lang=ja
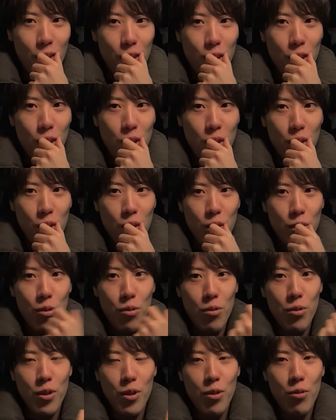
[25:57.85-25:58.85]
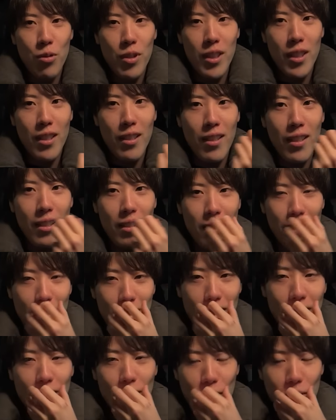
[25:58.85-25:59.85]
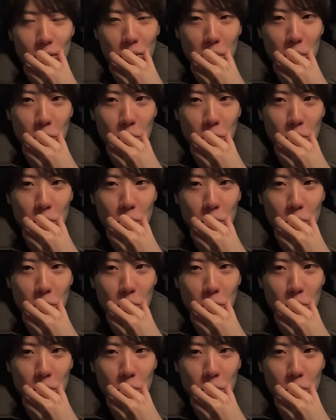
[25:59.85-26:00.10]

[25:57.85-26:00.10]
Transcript: で、今日、ノリで内勤行ったんですよ。